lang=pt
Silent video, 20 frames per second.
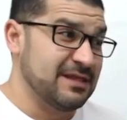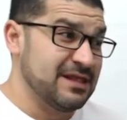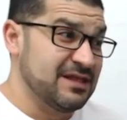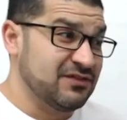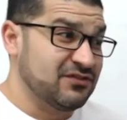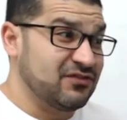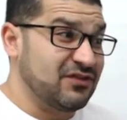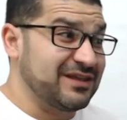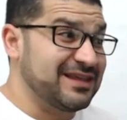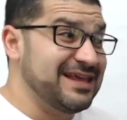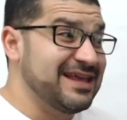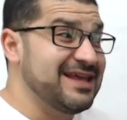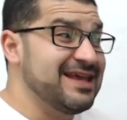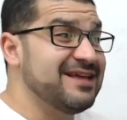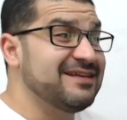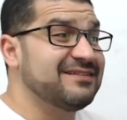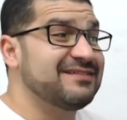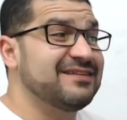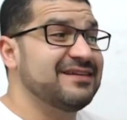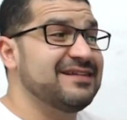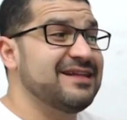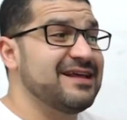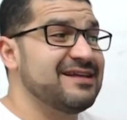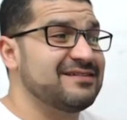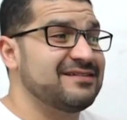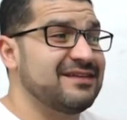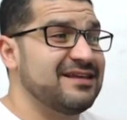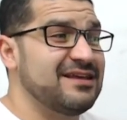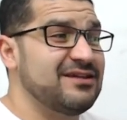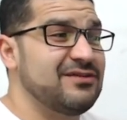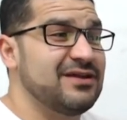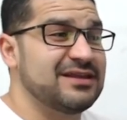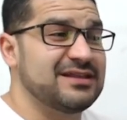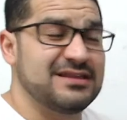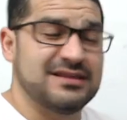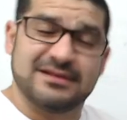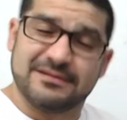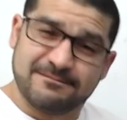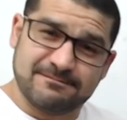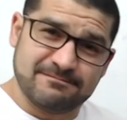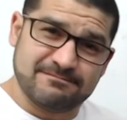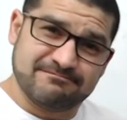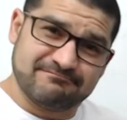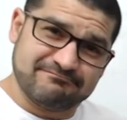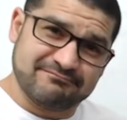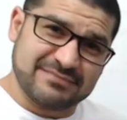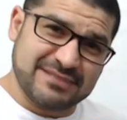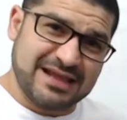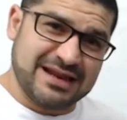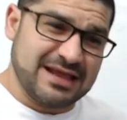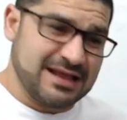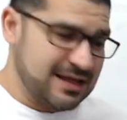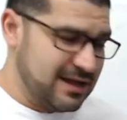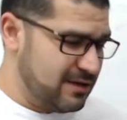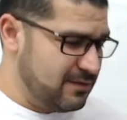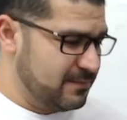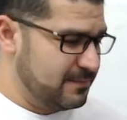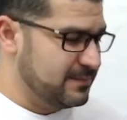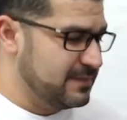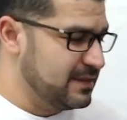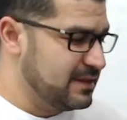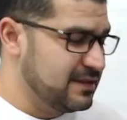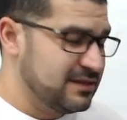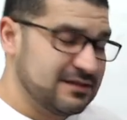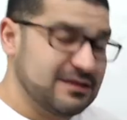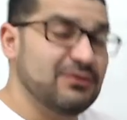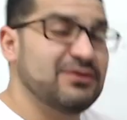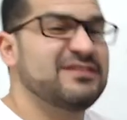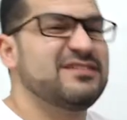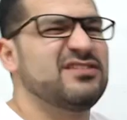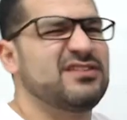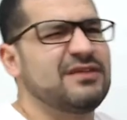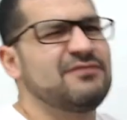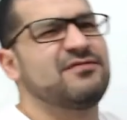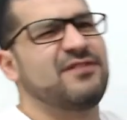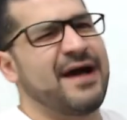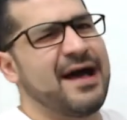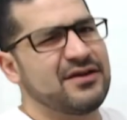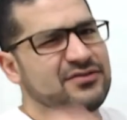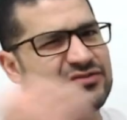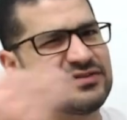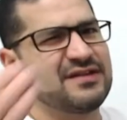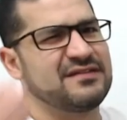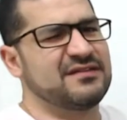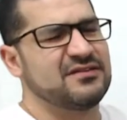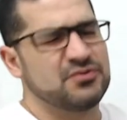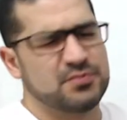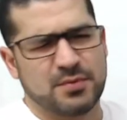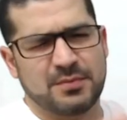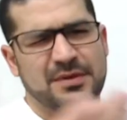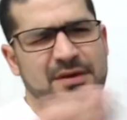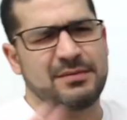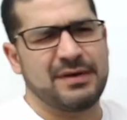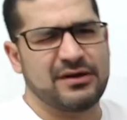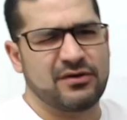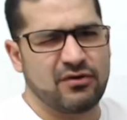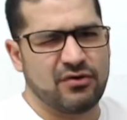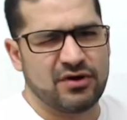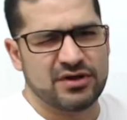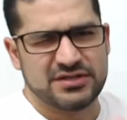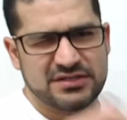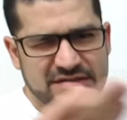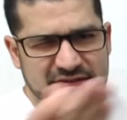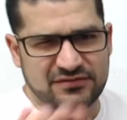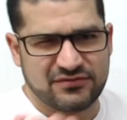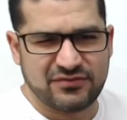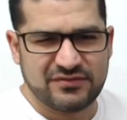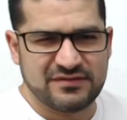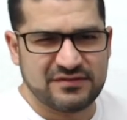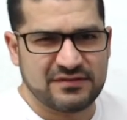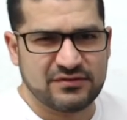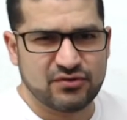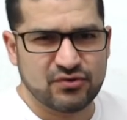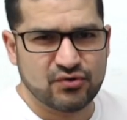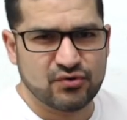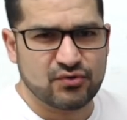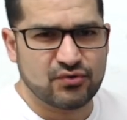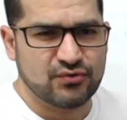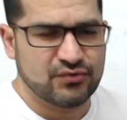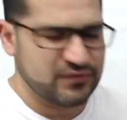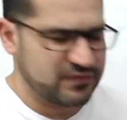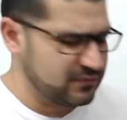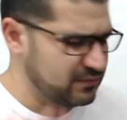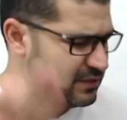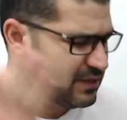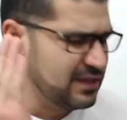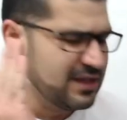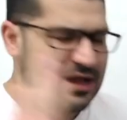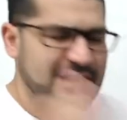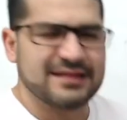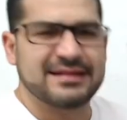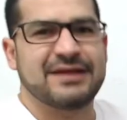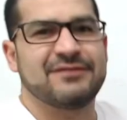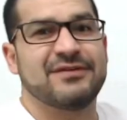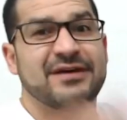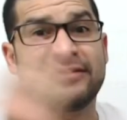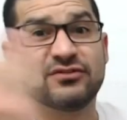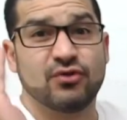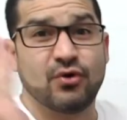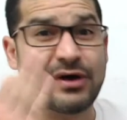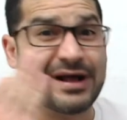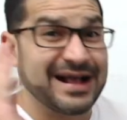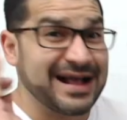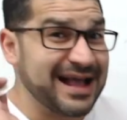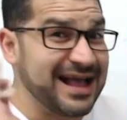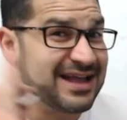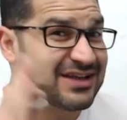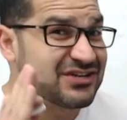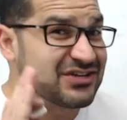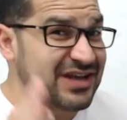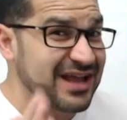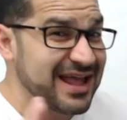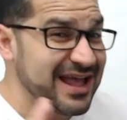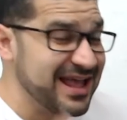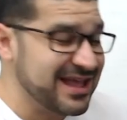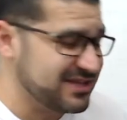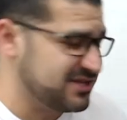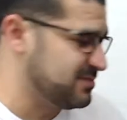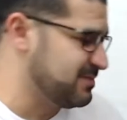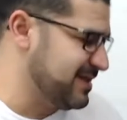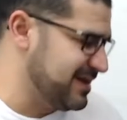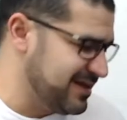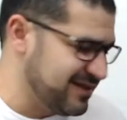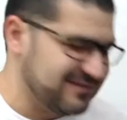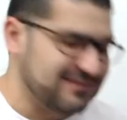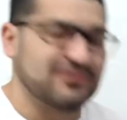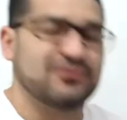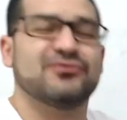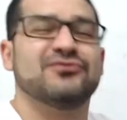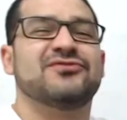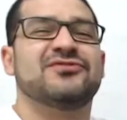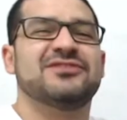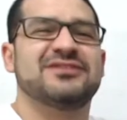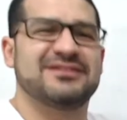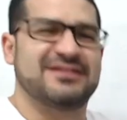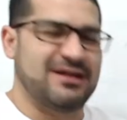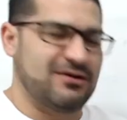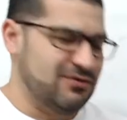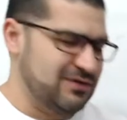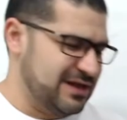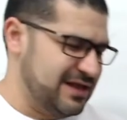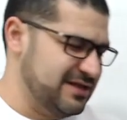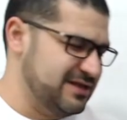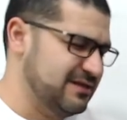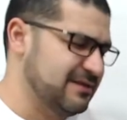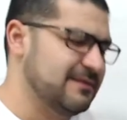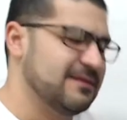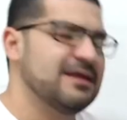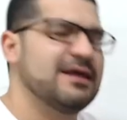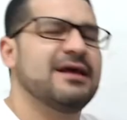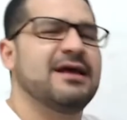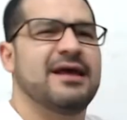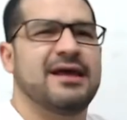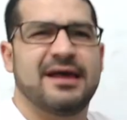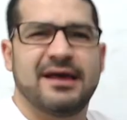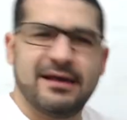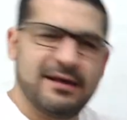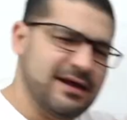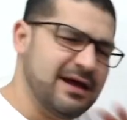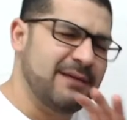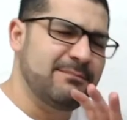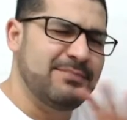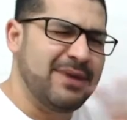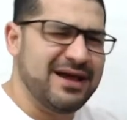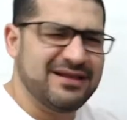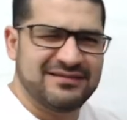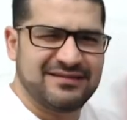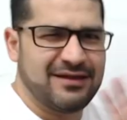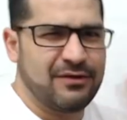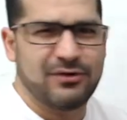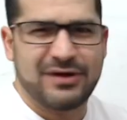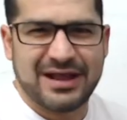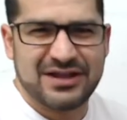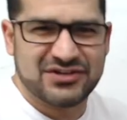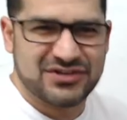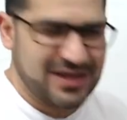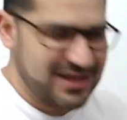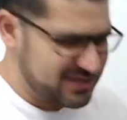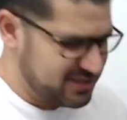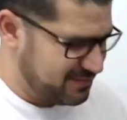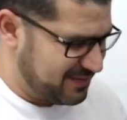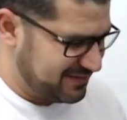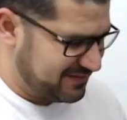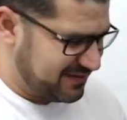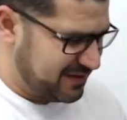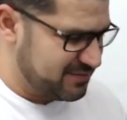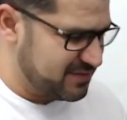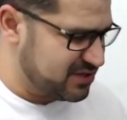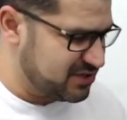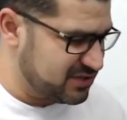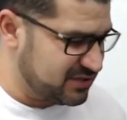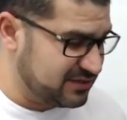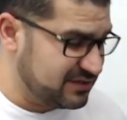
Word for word: Só que esse desenho aqui, tá legal? Então existem vários desenhos para o mesmo acorde e isso eu ensino no curso através do Caged, beleza? curso de guitarra online é a base é o Caged basicamente.